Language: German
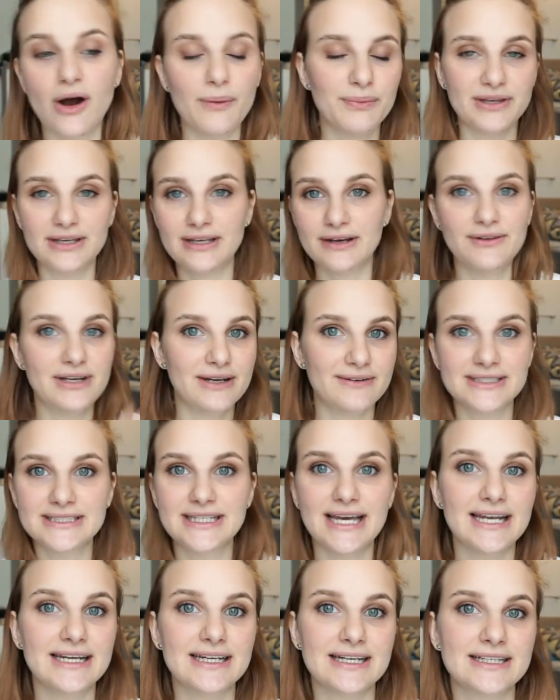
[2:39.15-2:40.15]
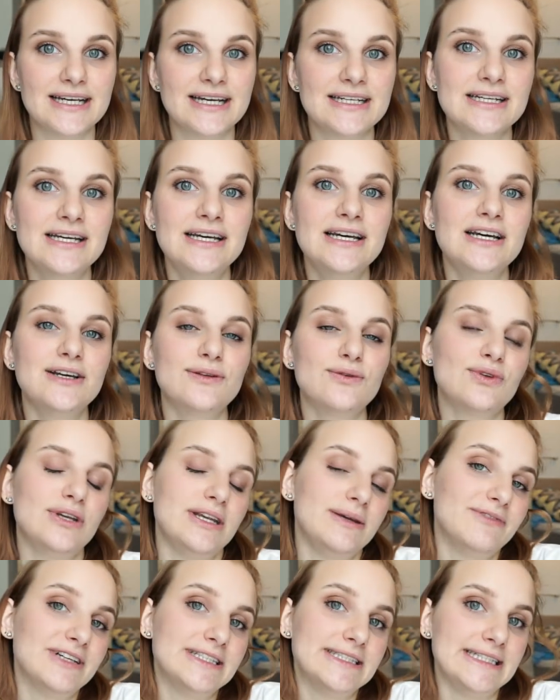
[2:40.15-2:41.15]
ob sich da wieder was geändert hat zu
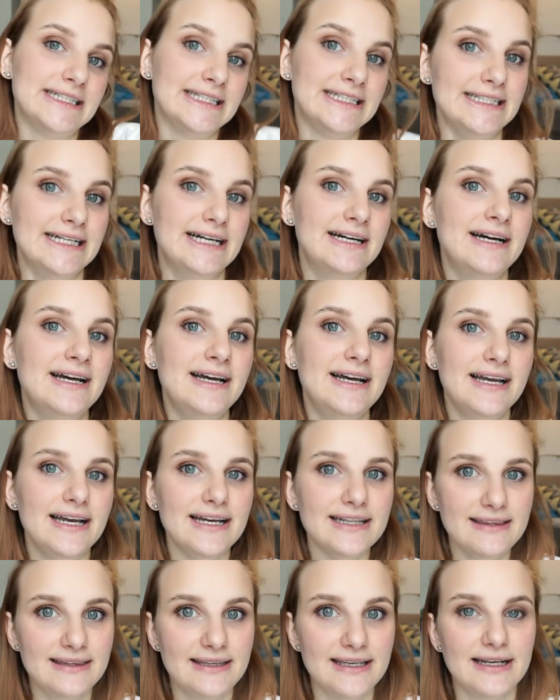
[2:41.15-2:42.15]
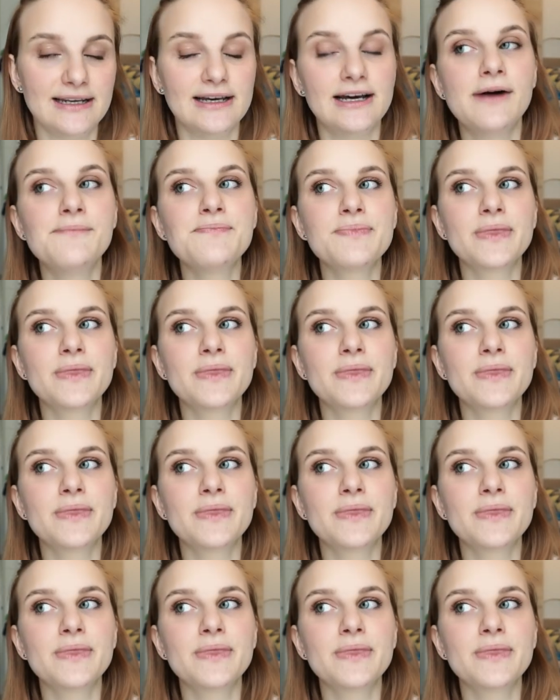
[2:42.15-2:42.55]
dem, was ich hier erzähle.